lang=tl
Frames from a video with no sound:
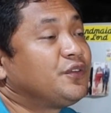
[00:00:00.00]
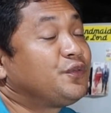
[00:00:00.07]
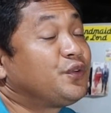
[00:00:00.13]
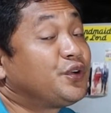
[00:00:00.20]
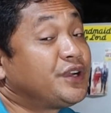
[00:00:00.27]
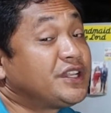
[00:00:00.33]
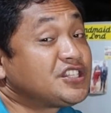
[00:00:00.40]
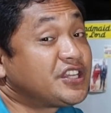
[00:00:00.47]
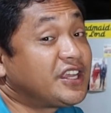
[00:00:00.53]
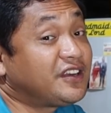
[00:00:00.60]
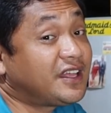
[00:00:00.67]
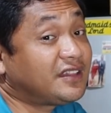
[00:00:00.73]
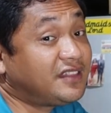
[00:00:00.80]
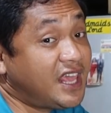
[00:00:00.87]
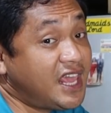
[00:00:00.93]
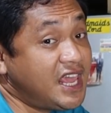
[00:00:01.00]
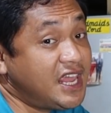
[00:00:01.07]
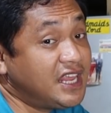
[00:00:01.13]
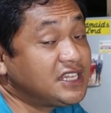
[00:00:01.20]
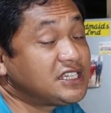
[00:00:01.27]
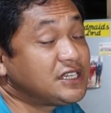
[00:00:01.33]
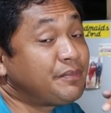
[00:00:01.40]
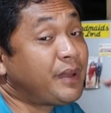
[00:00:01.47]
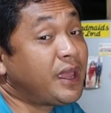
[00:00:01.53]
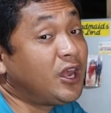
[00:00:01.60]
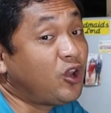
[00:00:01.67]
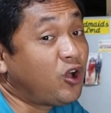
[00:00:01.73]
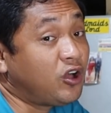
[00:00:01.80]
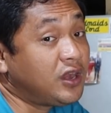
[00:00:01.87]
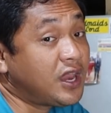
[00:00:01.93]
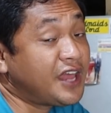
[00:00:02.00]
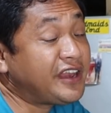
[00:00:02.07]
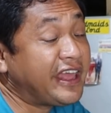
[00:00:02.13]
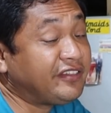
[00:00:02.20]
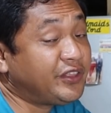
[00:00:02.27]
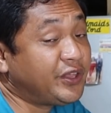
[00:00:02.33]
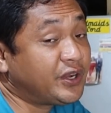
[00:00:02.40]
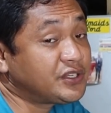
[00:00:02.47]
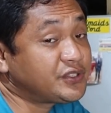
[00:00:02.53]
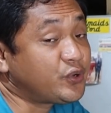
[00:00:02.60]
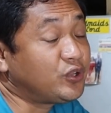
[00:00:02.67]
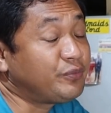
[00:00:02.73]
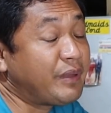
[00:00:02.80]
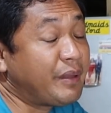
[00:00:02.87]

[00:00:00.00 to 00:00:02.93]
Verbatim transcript: for reaching that age, my lola 90 years old,